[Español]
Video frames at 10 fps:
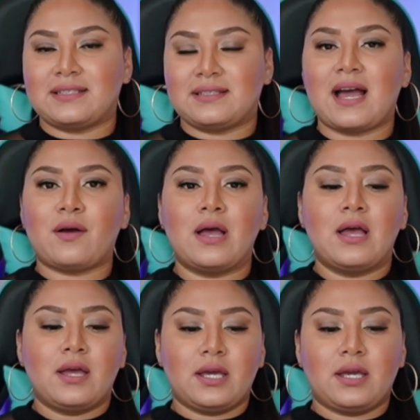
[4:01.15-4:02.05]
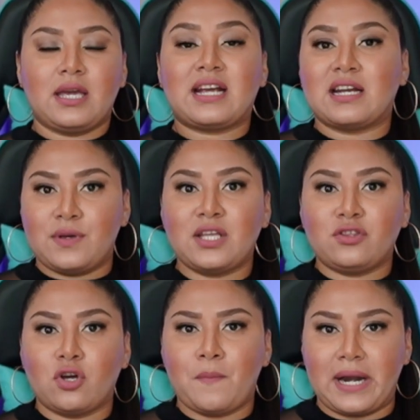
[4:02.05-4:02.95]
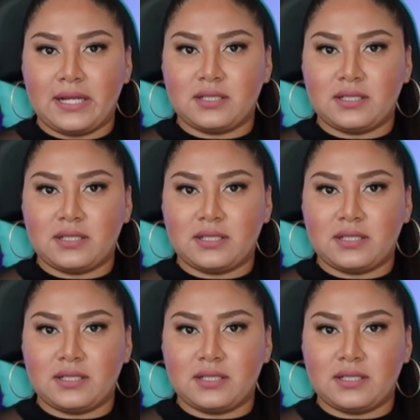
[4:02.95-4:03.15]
está eh, escribiendo Mare